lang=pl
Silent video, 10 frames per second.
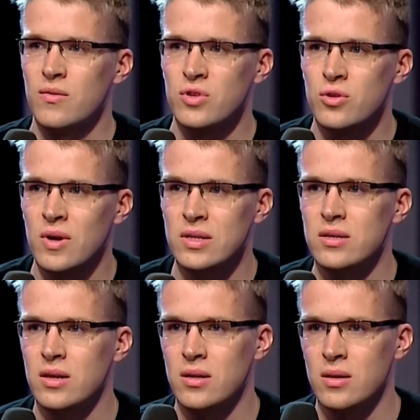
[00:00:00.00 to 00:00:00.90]
sytuacji,
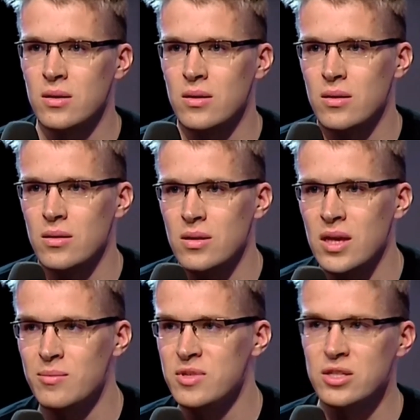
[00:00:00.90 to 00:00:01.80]
kiedy
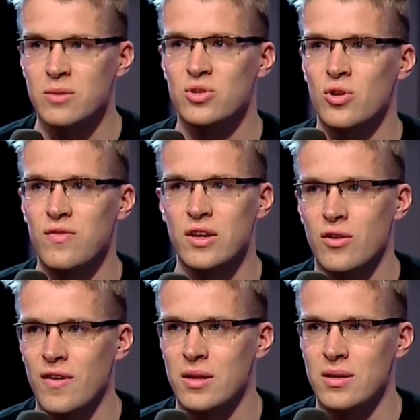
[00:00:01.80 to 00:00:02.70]
Niemcy są
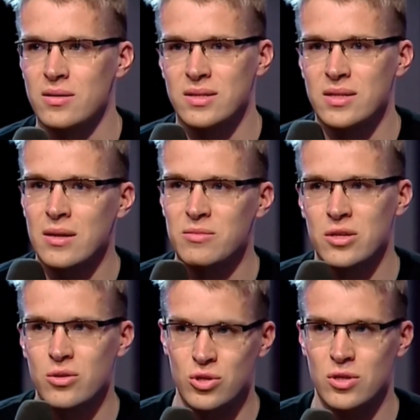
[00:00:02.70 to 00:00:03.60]
skonfliktowane ze Stanami
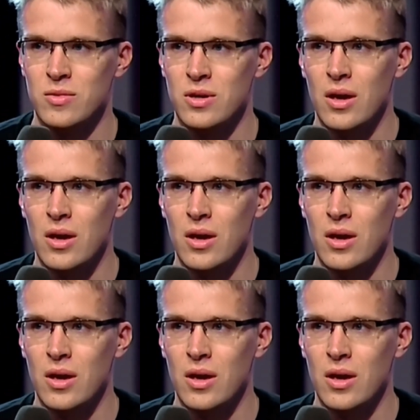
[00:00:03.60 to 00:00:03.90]
Zjednoczonymi